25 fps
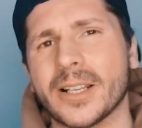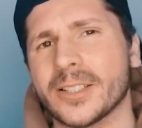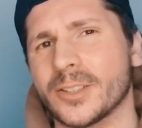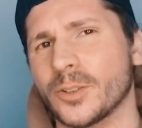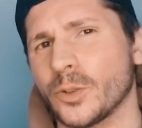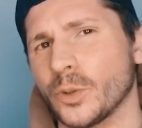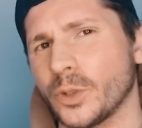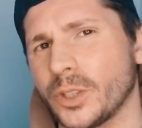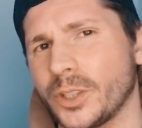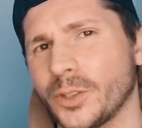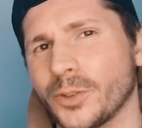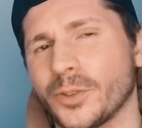
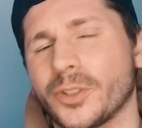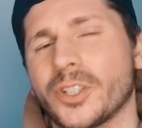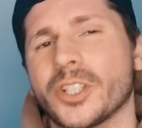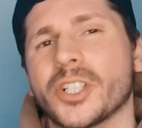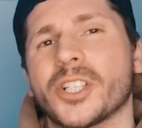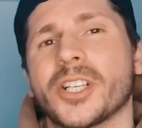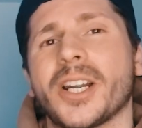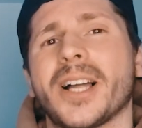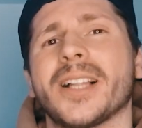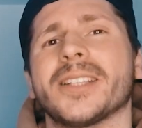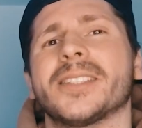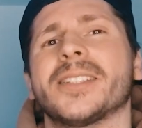тут не
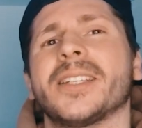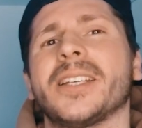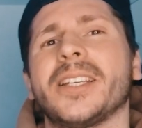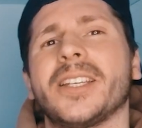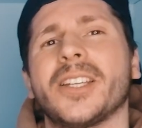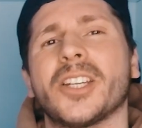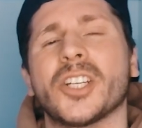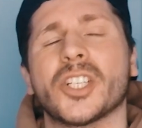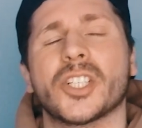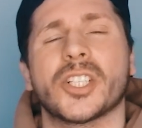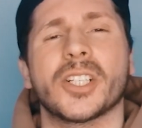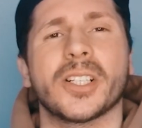удержался и
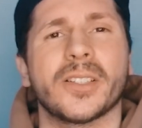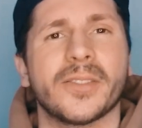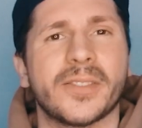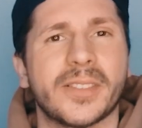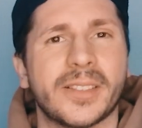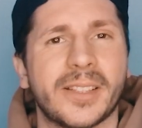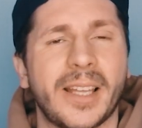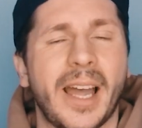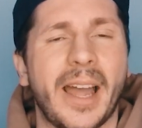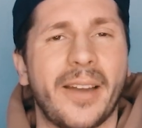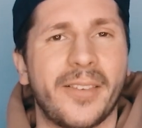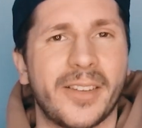решил
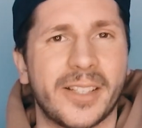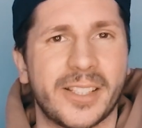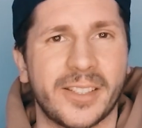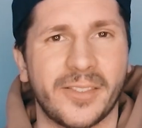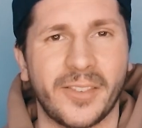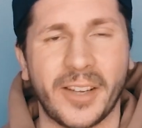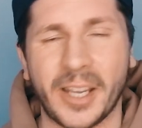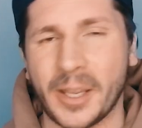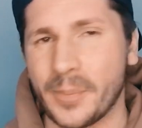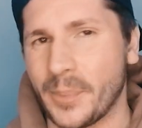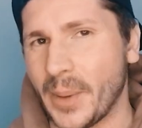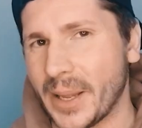вставить
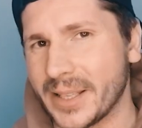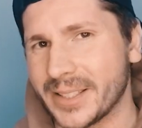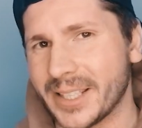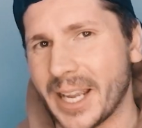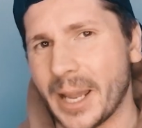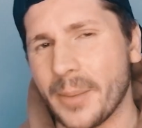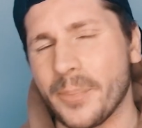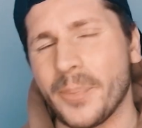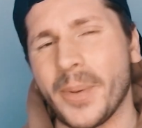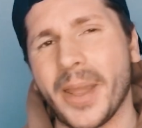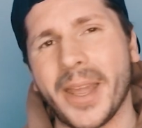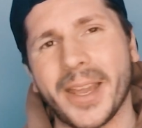свои 5
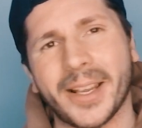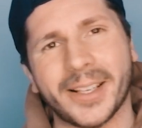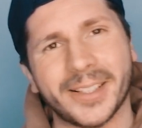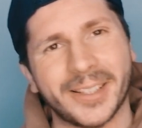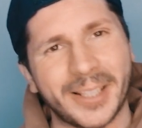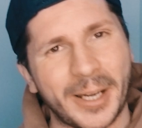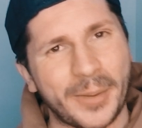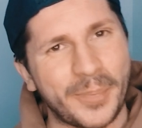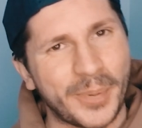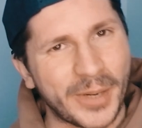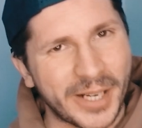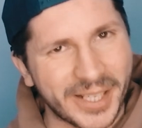копеек
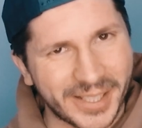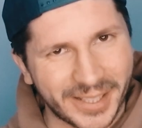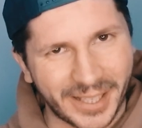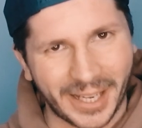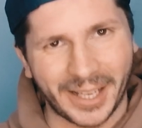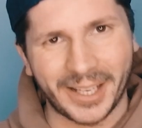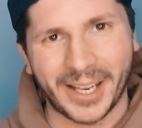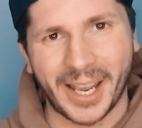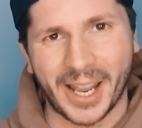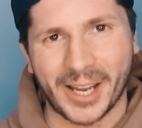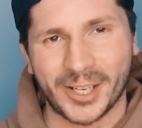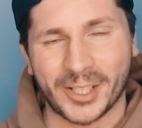на
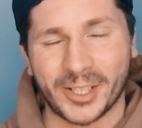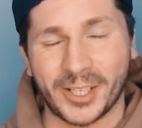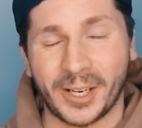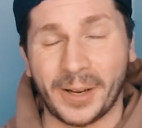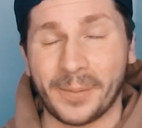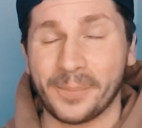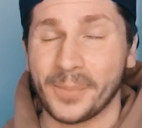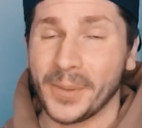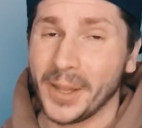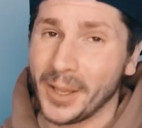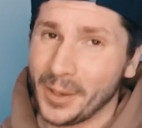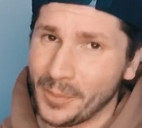происходящее.
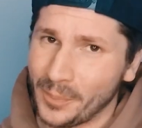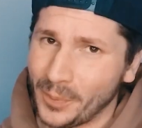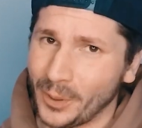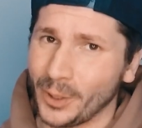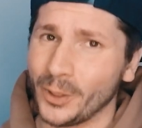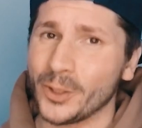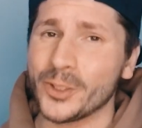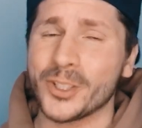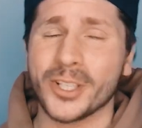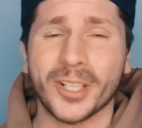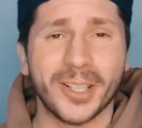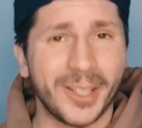
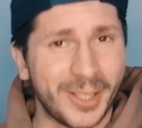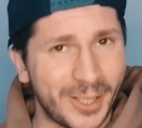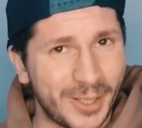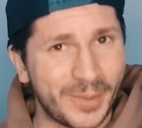Получилось